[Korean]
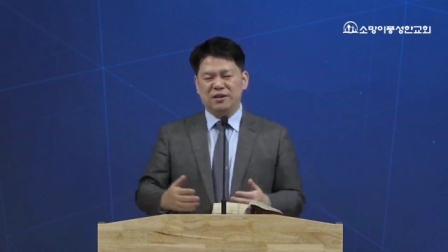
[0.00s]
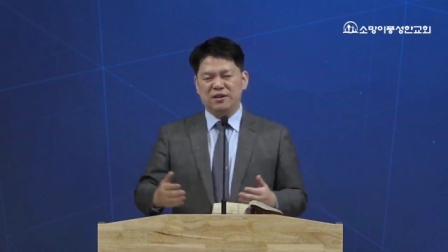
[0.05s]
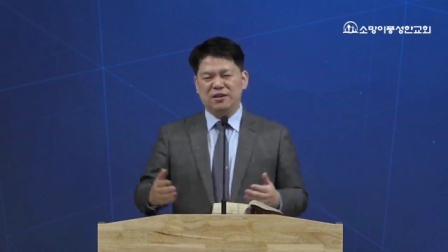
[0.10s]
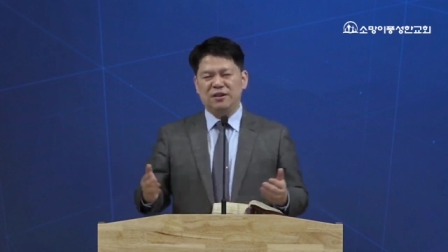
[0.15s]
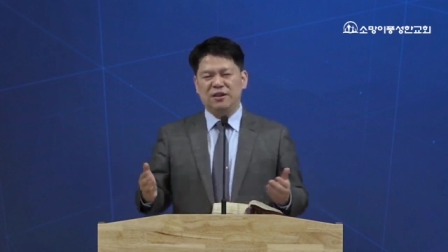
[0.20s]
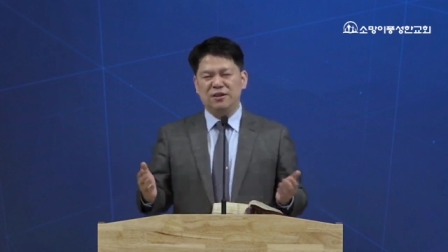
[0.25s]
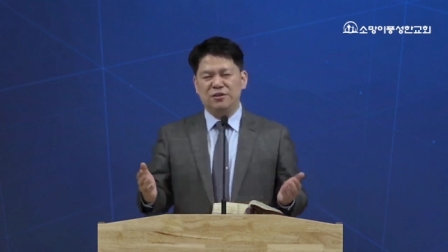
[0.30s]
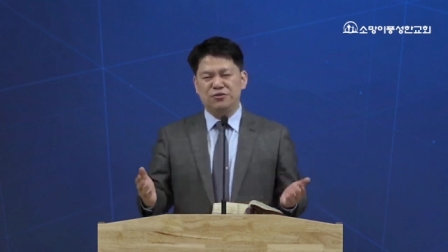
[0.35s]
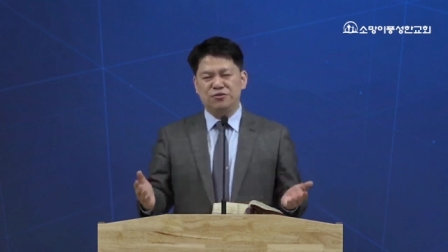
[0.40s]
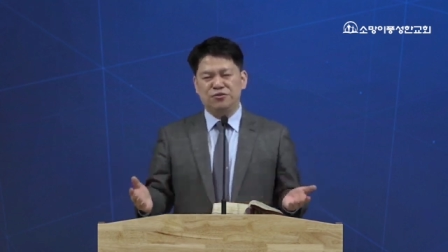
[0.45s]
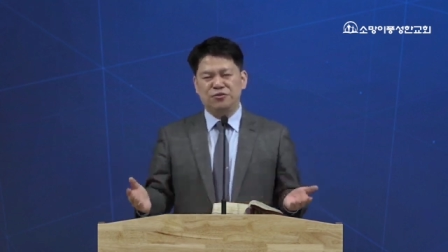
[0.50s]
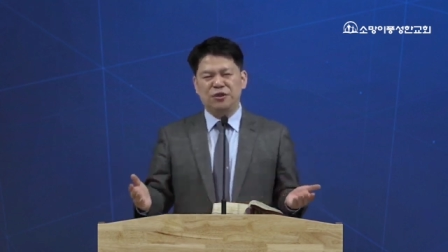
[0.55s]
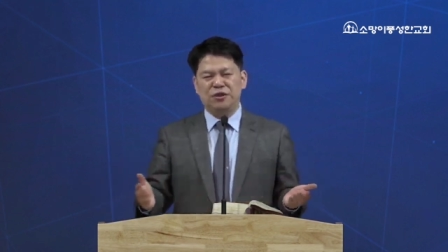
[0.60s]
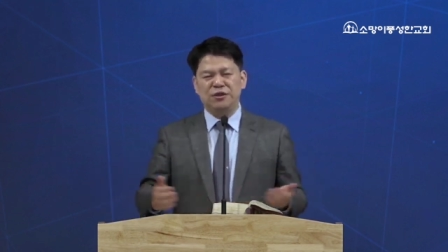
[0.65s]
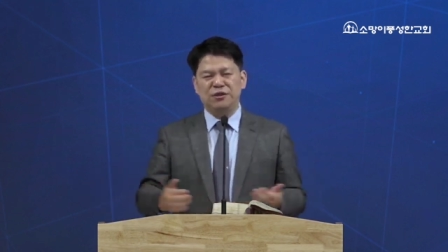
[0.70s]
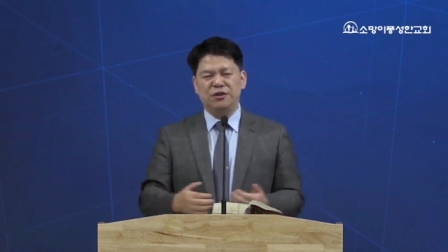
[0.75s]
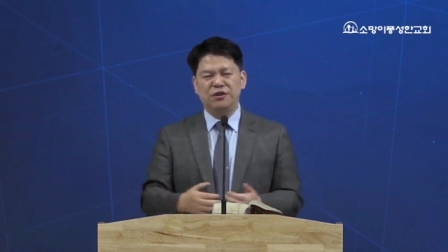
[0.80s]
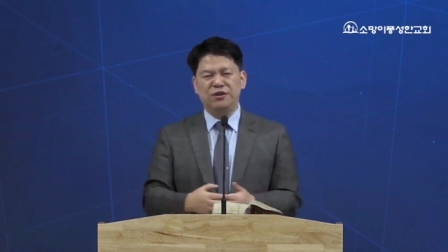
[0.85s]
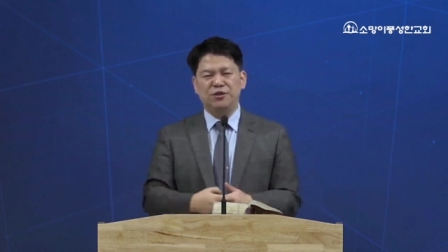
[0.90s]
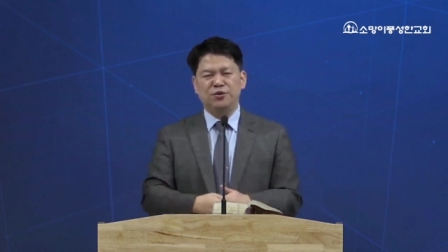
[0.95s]
이
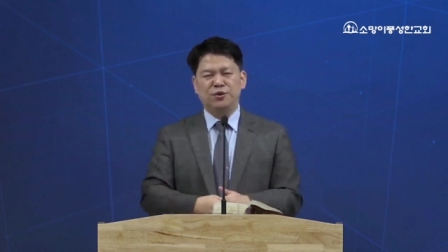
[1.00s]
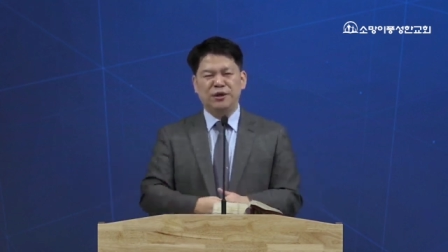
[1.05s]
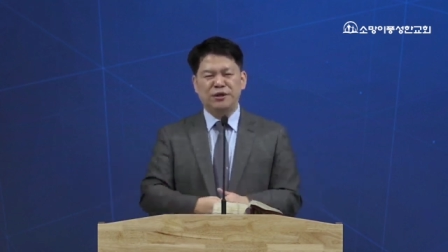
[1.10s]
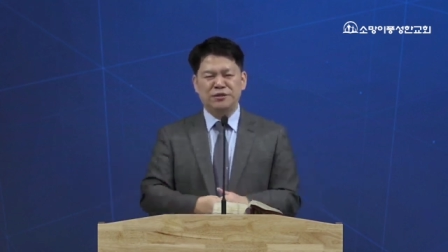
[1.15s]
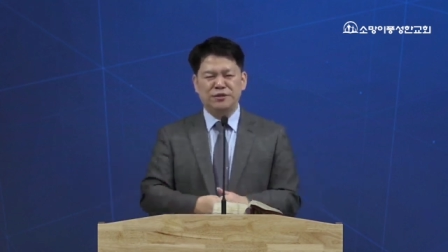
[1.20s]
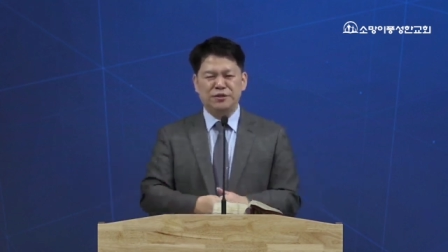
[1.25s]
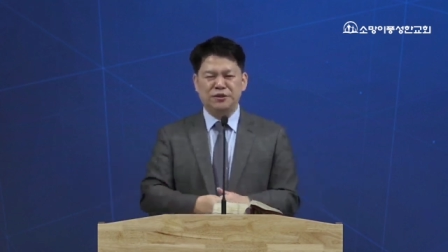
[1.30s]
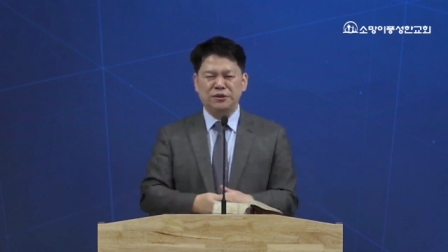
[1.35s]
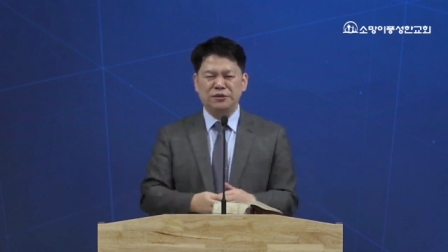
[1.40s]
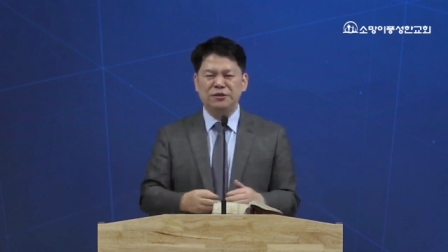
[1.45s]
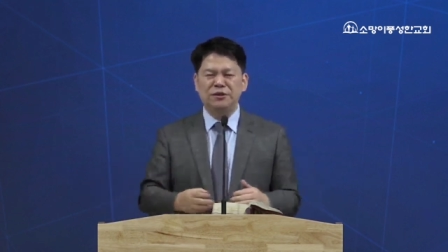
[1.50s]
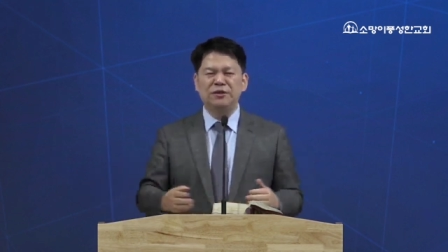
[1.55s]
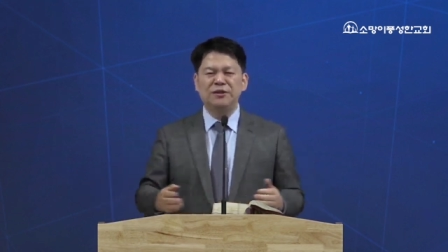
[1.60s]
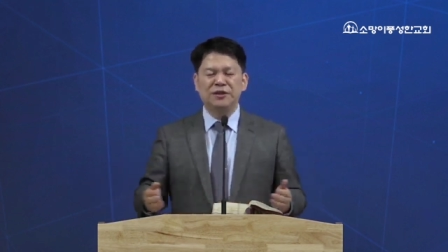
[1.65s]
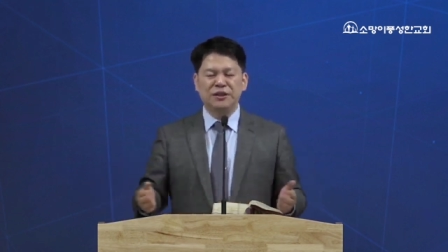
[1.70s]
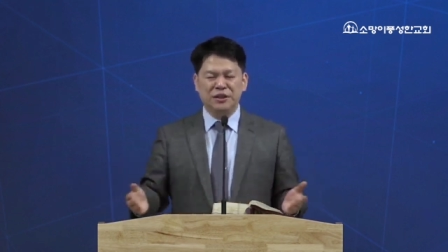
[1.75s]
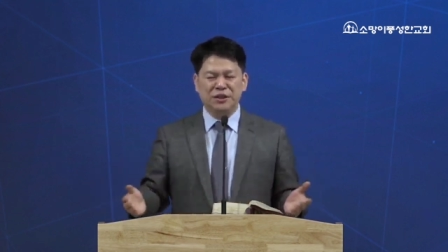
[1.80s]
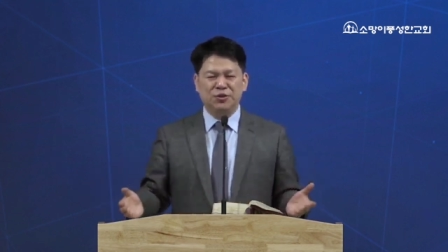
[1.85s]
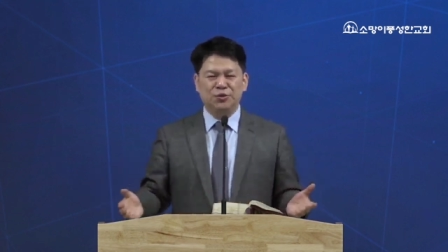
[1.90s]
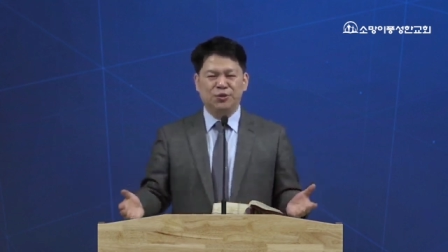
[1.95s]
수레들을 이용해서
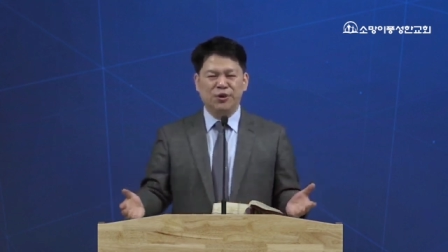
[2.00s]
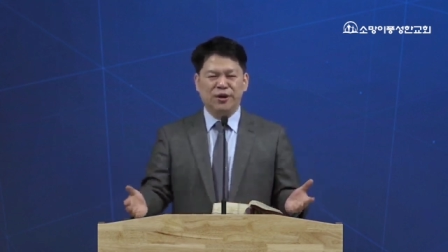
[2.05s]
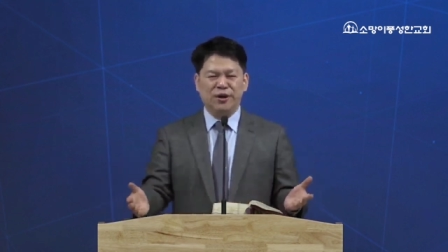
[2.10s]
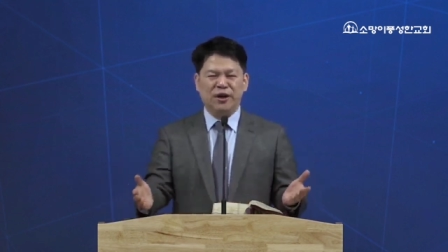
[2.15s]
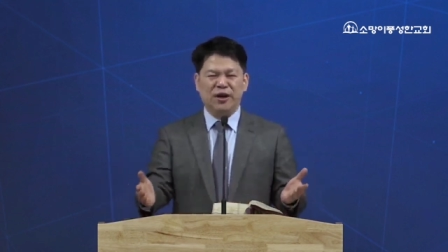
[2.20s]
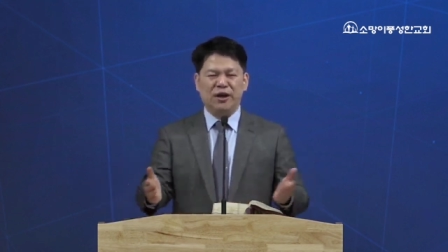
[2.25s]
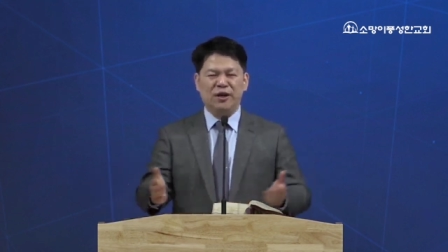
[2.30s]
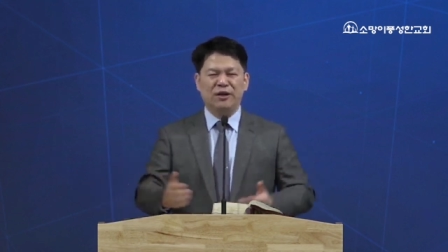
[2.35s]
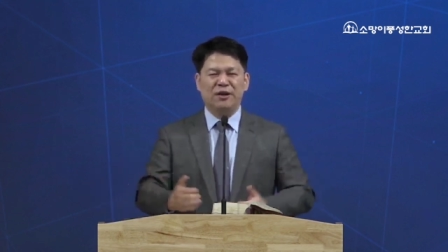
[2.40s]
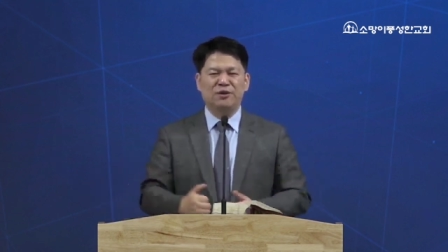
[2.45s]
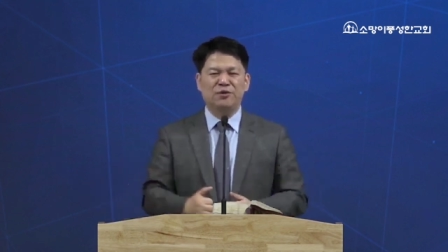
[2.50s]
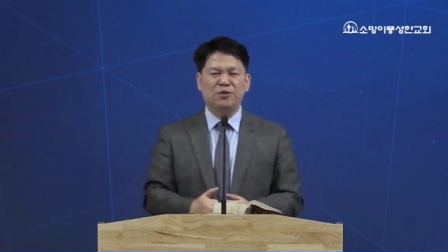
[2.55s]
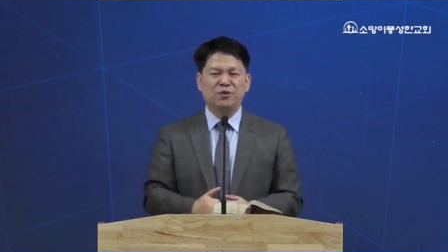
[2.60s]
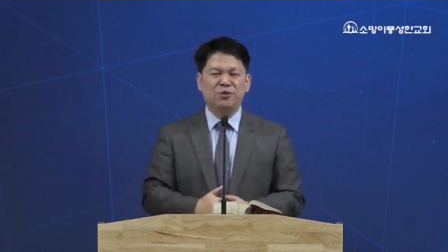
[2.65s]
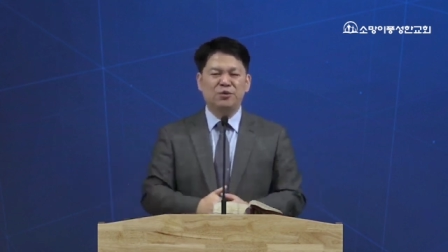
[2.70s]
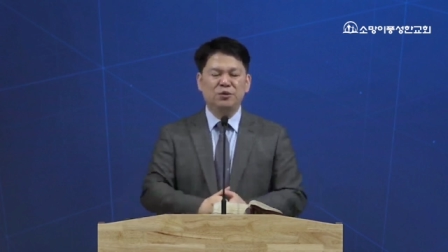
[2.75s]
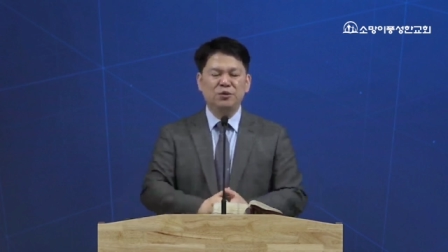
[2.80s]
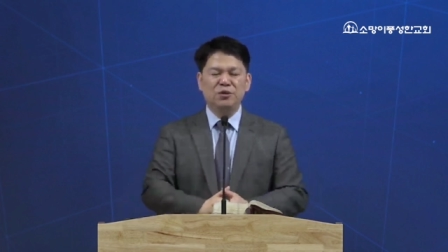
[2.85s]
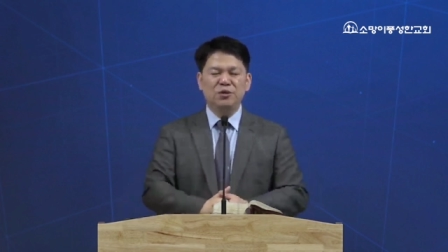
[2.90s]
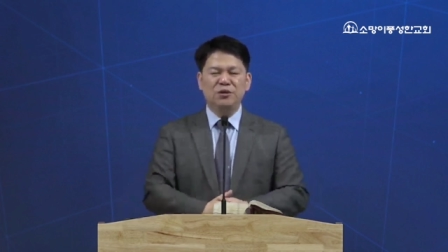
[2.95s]

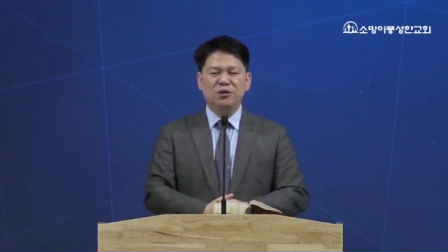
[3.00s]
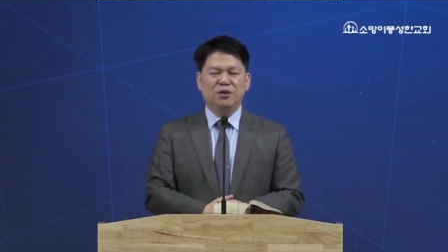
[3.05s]
이동해라라고